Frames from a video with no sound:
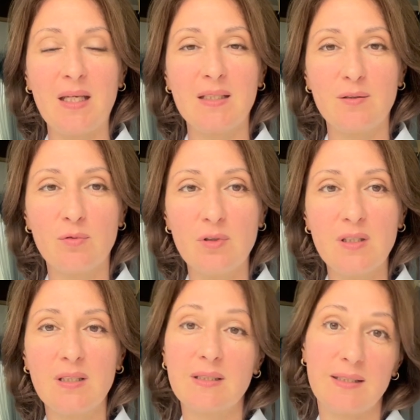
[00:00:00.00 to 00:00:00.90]

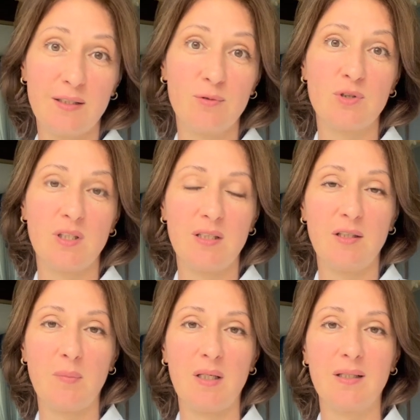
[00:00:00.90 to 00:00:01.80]
Сегодня следующая
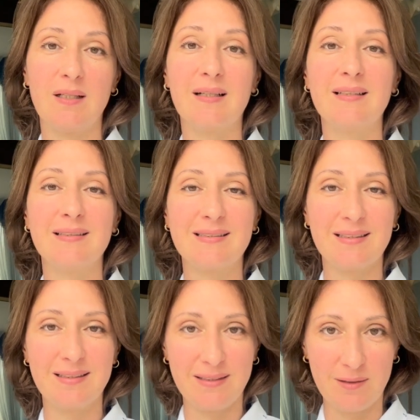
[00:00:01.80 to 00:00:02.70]
тема –
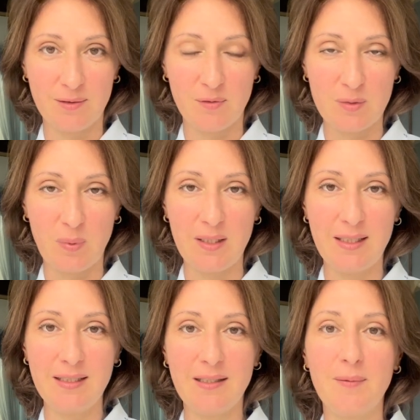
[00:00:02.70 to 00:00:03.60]
холецистит,
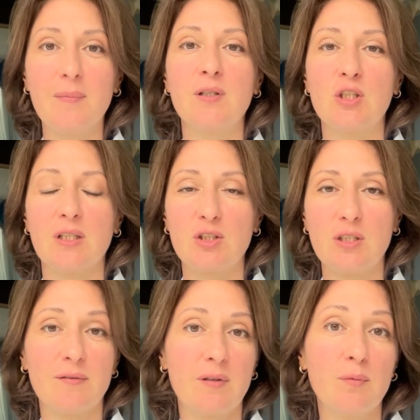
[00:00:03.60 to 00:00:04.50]
воспаление
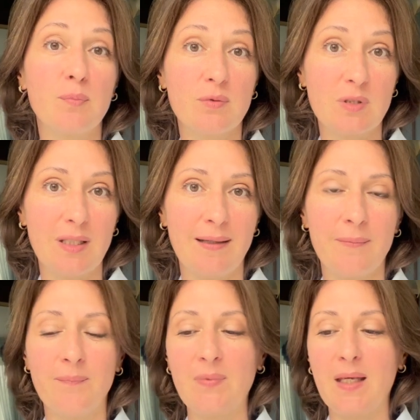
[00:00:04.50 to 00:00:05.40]
желчного пузыря,